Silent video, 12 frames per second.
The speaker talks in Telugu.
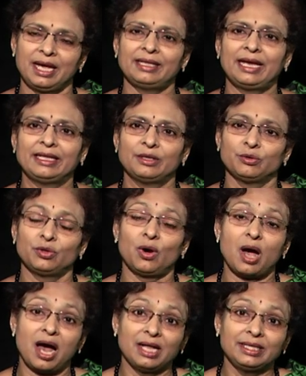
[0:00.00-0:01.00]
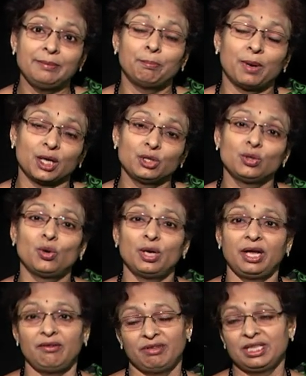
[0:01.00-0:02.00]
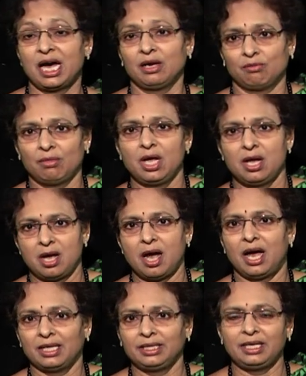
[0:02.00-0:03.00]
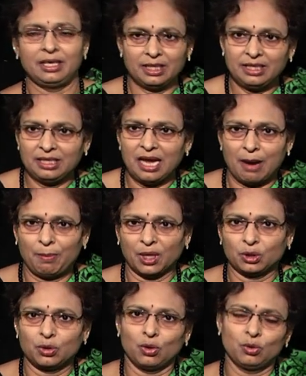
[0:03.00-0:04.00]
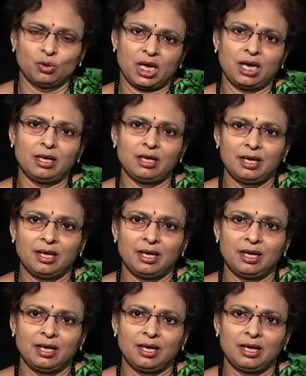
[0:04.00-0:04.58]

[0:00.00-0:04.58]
ఏదైతే ఉందో అది పట్టుకునే విధానం అది ఇలా పట్టుకోకుండా